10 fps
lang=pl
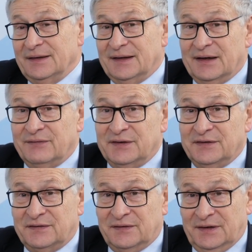Tak
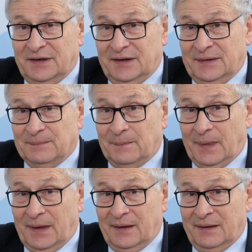więc y,
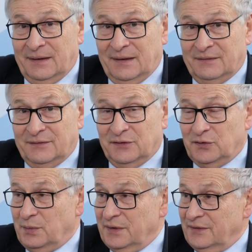jest to
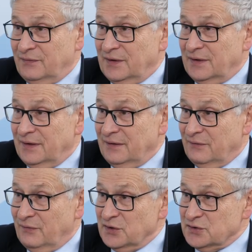osoba
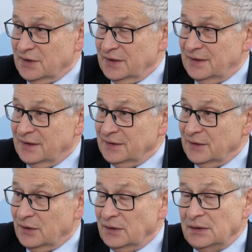niezwykle ważna i
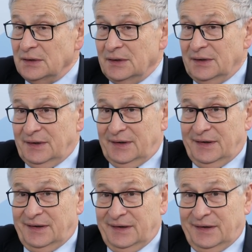dlatego
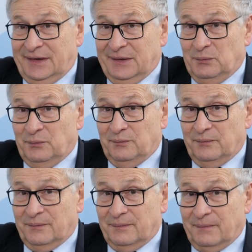E, e,
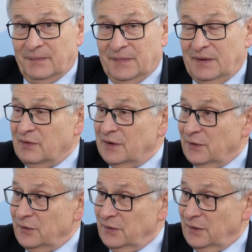
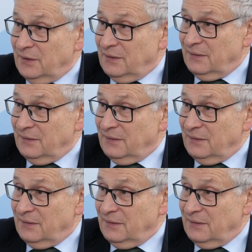niewiele o nich,